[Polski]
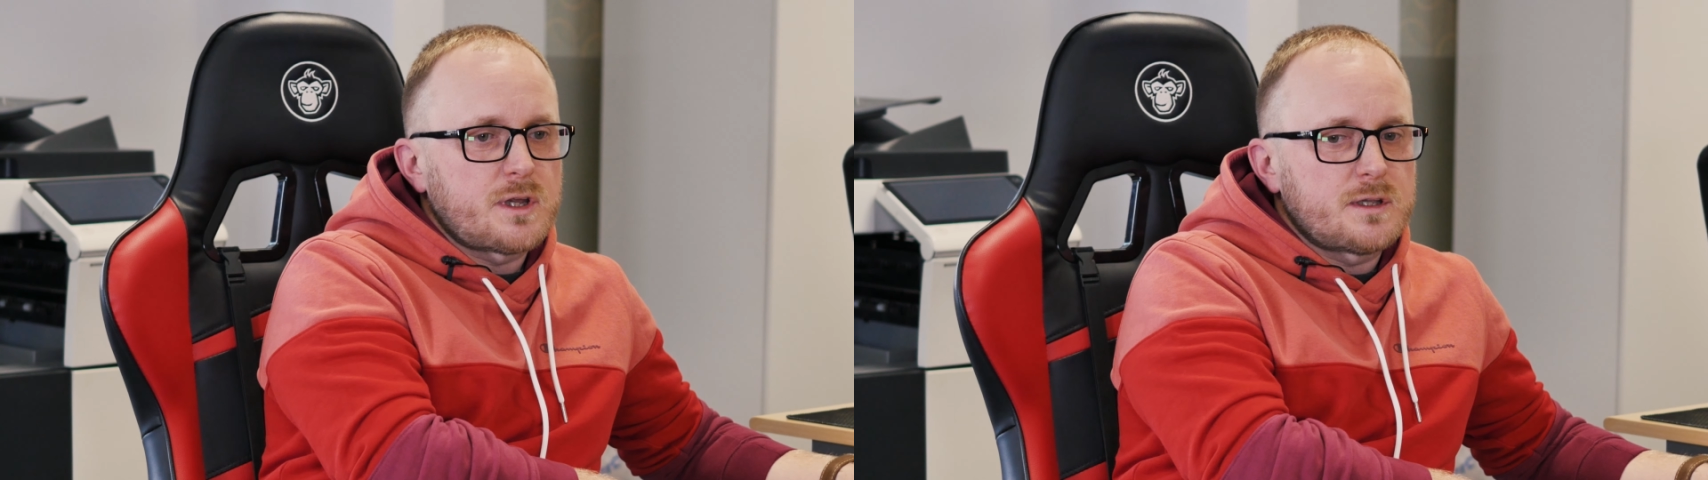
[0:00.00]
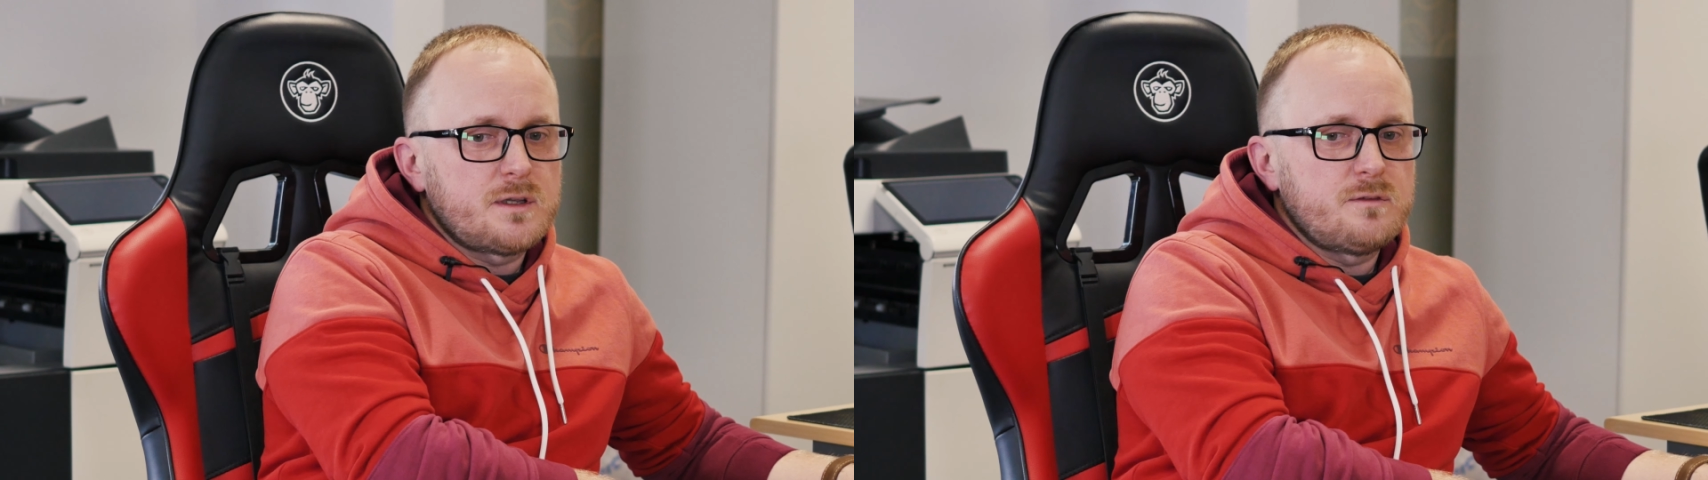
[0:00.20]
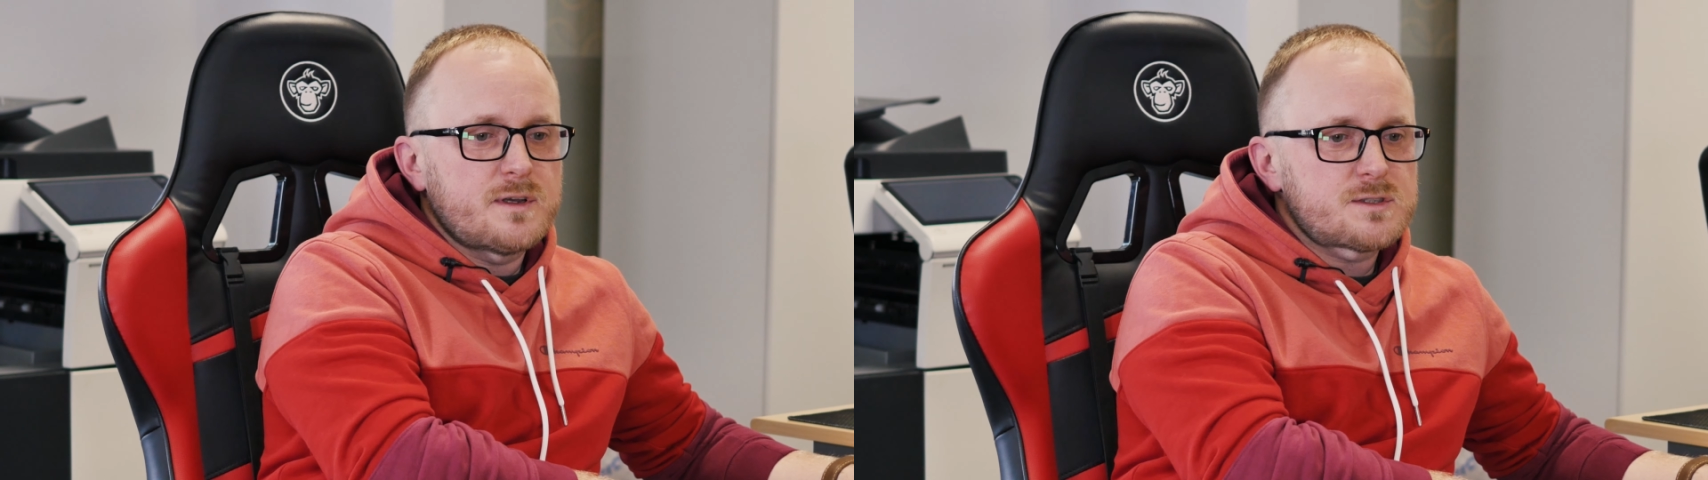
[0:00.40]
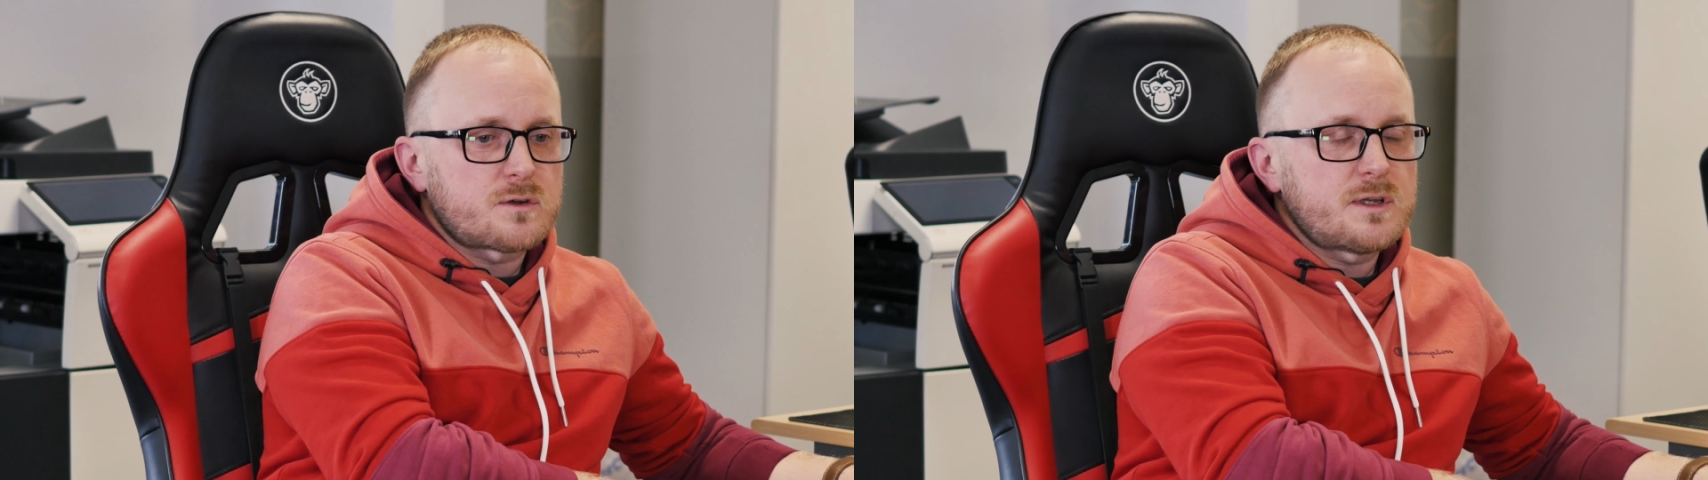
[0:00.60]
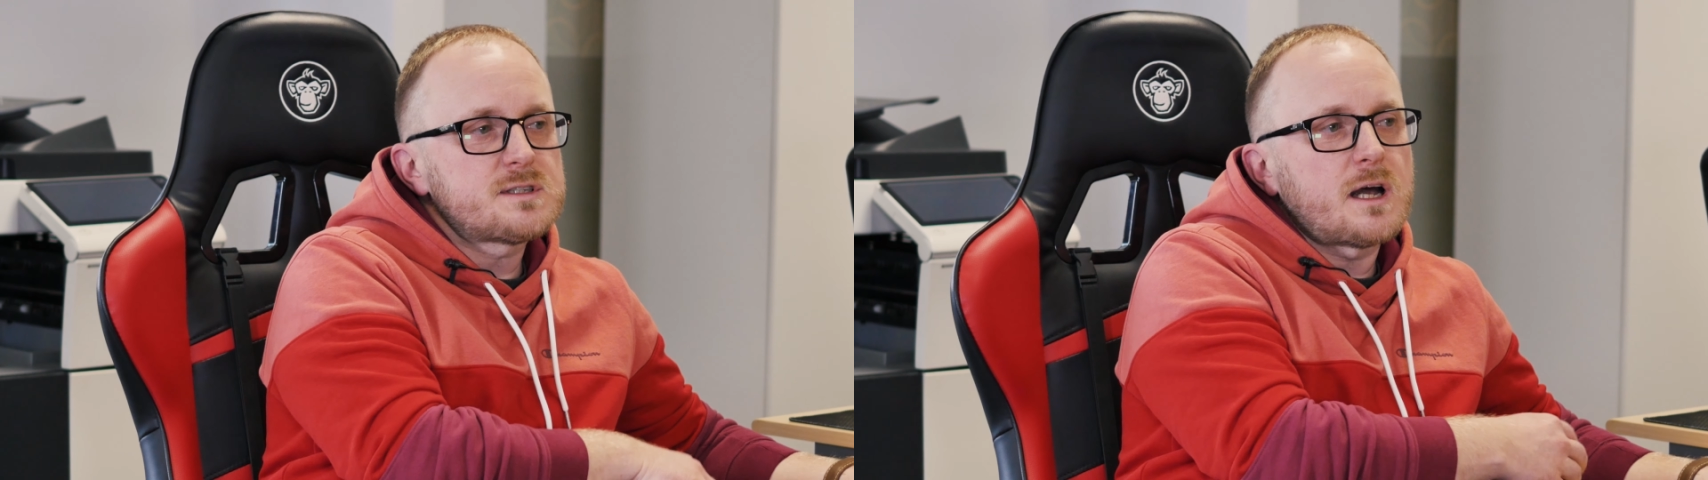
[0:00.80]
ten
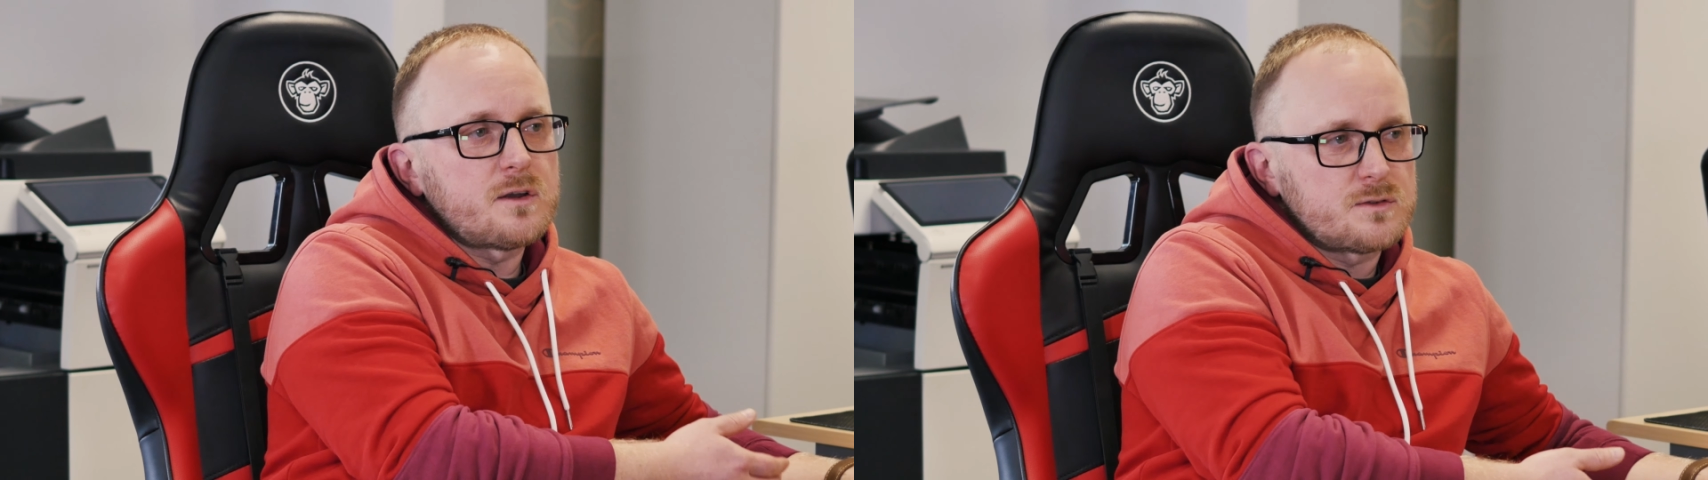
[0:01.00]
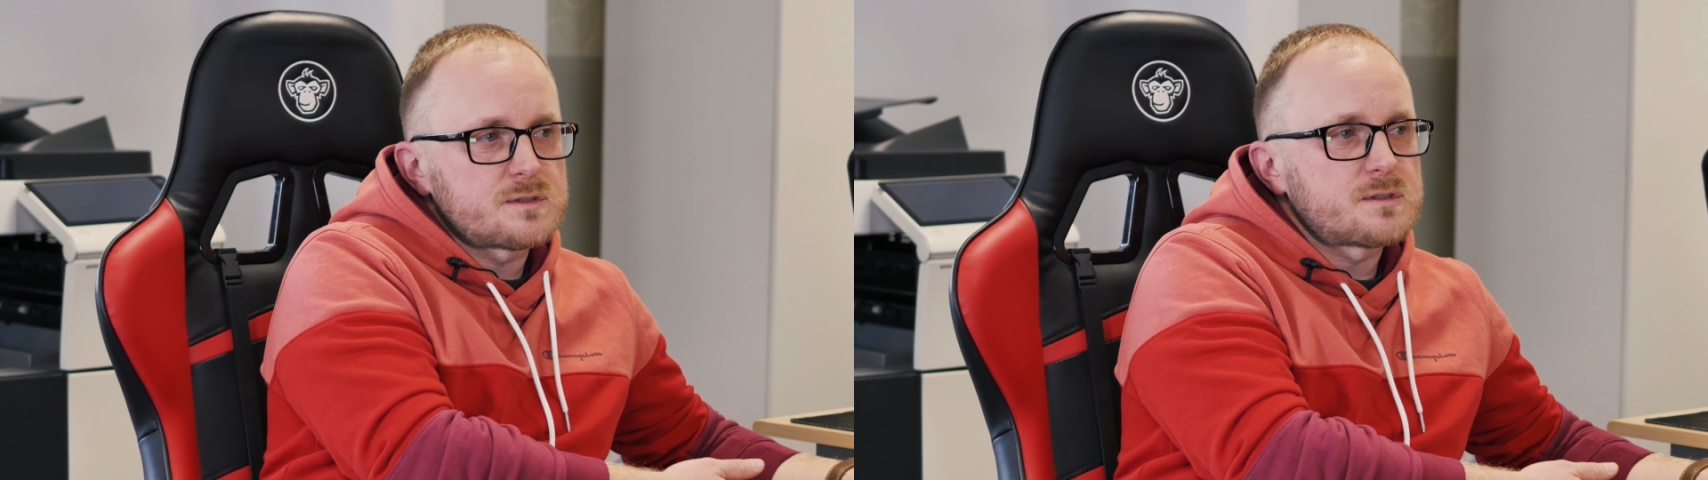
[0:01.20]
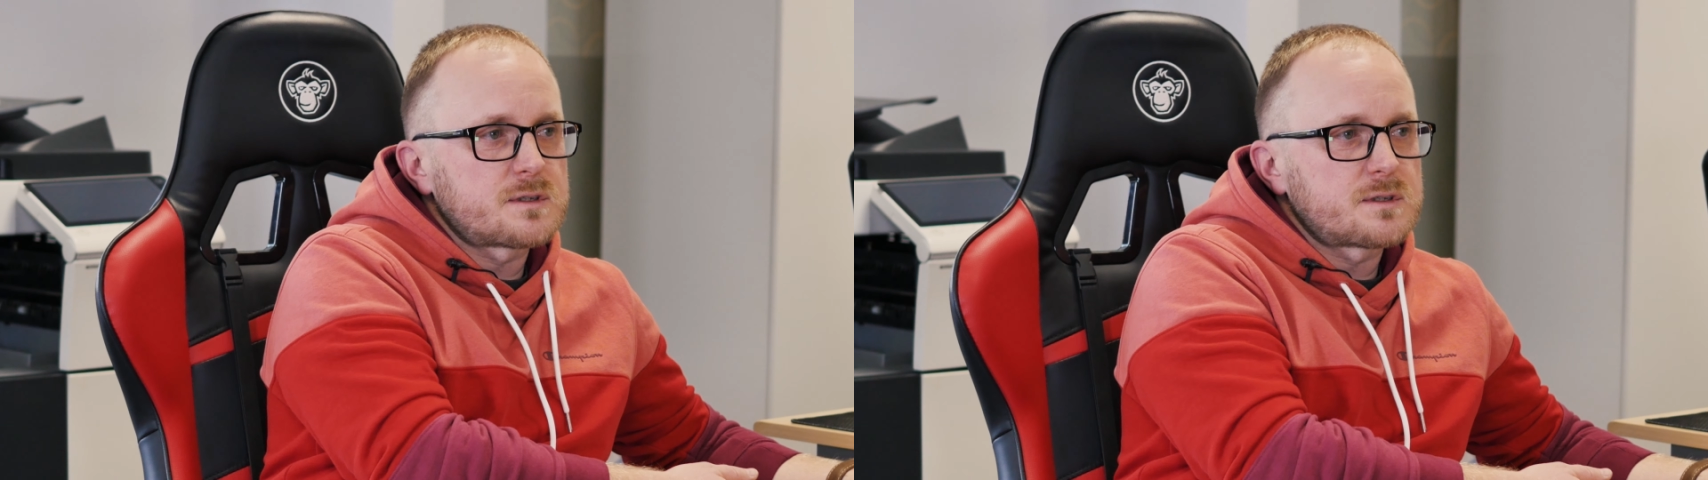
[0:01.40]
inwestor, nie znając